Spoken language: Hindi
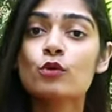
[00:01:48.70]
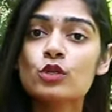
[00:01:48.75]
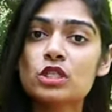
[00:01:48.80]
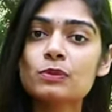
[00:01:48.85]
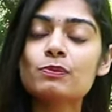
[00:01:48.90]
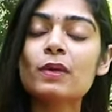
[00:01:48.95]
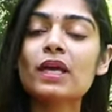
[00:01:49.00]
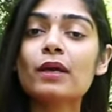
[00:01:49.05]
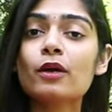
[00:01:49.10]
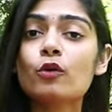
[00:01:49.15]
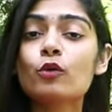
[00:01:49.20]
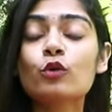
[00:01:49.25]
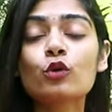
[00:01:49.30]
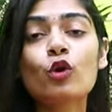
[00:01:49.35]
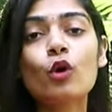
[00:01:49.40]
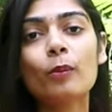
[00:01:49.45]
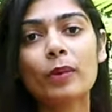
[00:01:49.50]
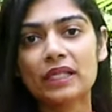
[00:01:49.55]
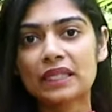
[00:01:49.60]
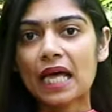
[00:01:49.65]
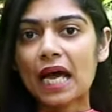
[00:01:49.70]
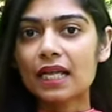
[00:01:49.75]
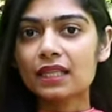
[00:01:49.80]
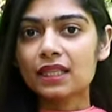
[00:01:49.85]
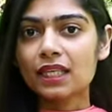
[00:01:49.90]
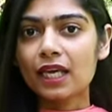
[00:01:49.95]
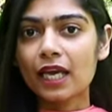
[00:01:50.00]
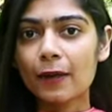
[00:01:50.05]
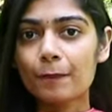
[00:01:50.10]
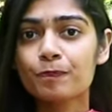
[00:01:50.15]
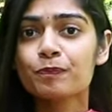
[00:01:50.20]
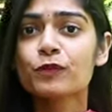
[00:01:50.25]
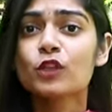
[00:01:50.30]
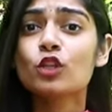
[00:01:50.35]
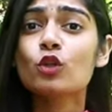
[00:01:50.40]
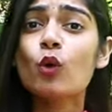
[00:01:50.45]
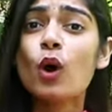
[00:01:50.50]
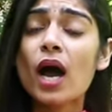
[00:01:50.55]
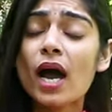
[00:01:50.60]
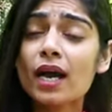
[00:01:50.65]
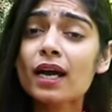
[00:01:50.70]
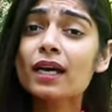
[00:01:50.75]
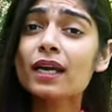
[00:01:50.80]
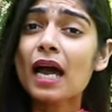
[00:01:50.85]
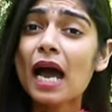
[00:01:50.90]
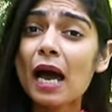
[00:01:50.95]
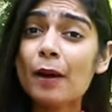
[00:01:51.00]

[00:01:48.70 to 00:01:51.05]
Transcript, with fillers: उसमें उनको बताते हैं तो अगर